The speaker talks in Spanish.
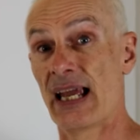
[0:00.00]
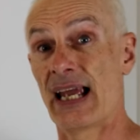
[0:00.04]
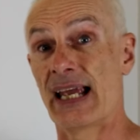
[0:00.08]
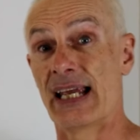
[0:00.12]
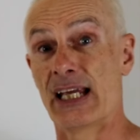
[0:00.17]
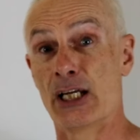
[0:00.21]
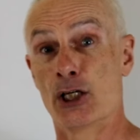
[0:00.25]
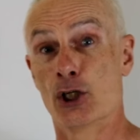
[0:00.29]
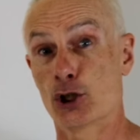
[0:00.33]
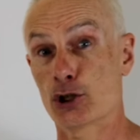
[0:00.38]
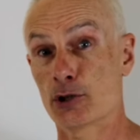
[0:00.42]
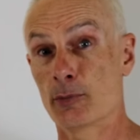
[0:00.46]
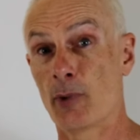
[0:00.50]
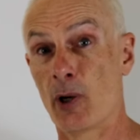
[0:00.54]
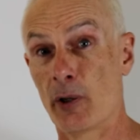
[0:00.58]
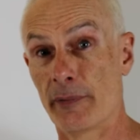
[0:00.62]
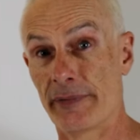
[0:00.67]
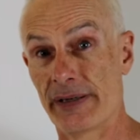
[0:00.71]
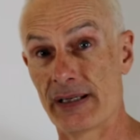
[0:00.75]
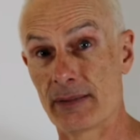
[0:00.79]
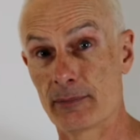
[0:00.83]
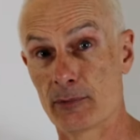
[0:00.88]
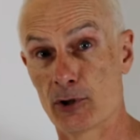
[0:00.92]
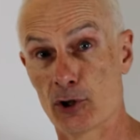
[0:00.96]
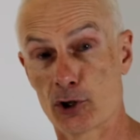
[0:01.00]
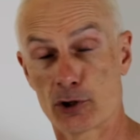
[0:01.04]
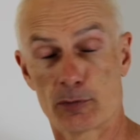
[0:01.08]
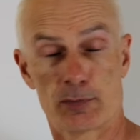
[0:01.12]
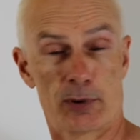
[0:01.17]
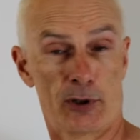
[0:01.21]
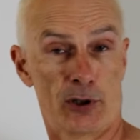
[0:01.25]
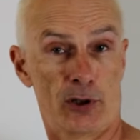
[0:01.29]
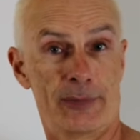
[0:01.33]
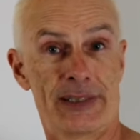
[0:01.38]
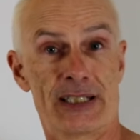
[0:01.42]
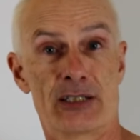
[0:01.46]
Y nos movemos,
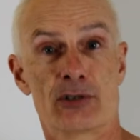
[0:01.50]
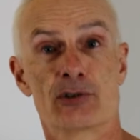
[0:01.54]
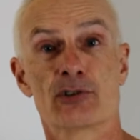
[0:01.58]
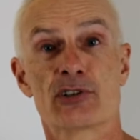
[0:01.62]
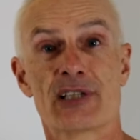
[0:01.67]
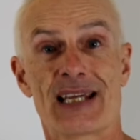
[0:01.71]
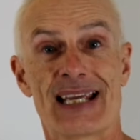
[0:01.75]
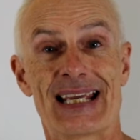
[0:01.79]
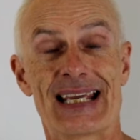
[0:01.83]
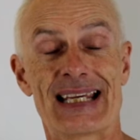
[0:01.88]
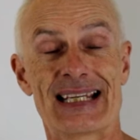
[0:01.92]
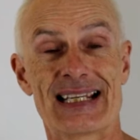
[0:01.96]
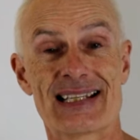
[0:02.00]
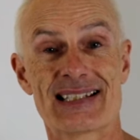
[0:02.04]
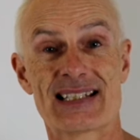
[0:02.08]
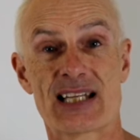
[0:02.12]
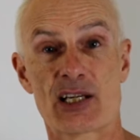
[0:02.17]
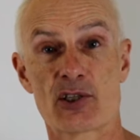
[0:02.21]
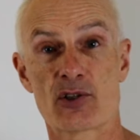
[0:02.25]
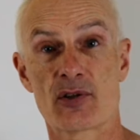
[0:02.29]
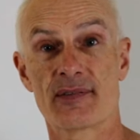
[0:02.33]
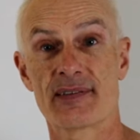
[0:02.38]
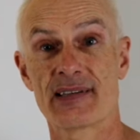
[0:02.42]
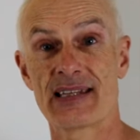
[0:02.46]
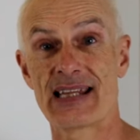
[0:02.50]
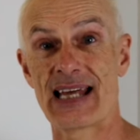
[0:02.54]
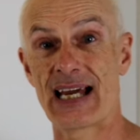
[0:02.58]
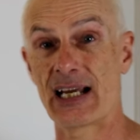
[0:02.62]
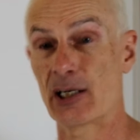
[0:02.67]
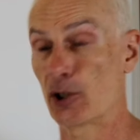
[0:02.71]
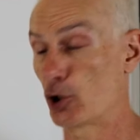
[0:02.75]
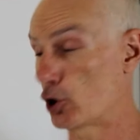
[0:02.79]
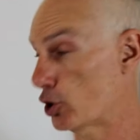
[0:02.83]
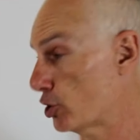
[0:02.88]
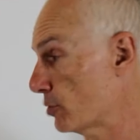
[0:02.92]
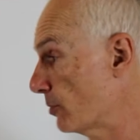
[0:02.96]
por lo menos en esta
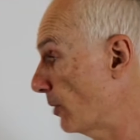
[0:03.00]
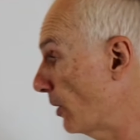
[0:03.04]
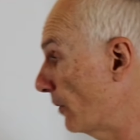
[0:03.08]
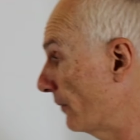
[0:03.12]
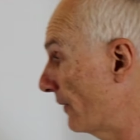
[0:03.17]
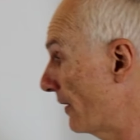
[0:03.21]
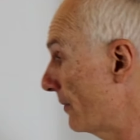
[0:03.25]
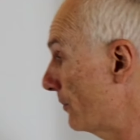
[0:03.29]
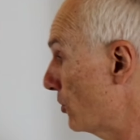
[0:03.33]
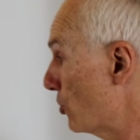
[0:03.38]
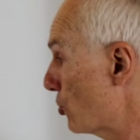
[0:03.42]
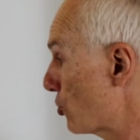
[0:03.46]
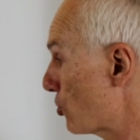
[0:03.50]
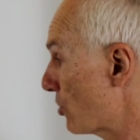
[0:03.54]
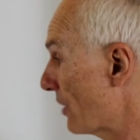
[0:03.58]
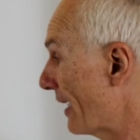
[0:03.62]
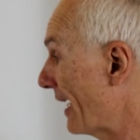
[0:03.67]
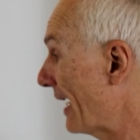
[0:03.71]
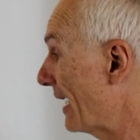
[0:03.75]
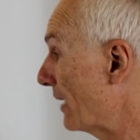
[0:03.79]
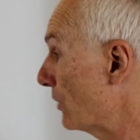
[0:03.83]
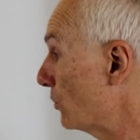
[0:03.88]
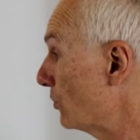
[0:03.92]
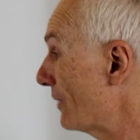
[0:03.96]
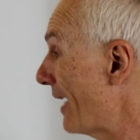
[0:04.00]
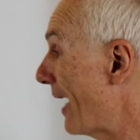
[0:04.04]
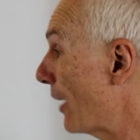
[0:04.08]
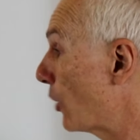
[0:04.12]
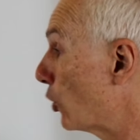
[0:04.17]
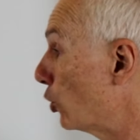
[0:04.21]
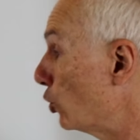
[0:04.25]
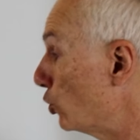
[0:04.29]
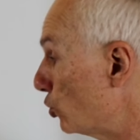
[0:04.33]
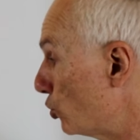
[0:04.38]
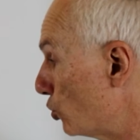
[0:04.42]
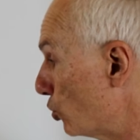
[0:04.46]
sociedad, nos movemos en una
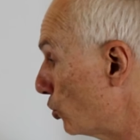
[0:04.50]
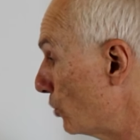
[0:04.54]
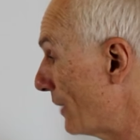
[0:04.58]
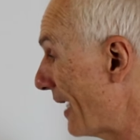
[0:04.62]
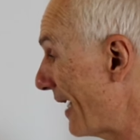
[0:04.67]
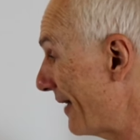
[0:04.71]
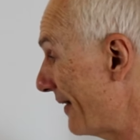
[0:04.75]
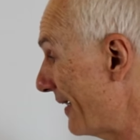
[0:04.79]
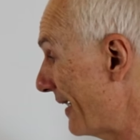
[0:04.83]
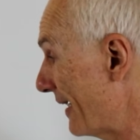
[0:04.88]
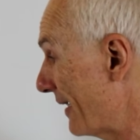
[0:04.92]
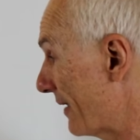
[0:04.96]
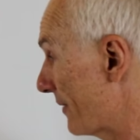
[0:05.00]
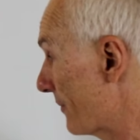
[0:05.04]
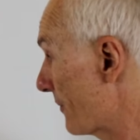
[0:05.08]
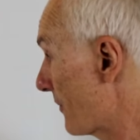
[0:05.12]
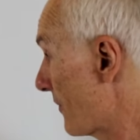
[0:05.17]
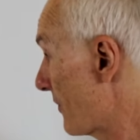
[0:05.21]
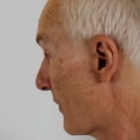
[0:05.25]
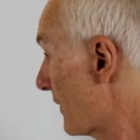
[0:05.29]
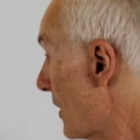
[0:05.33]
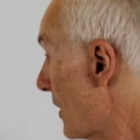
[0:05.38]
cultura de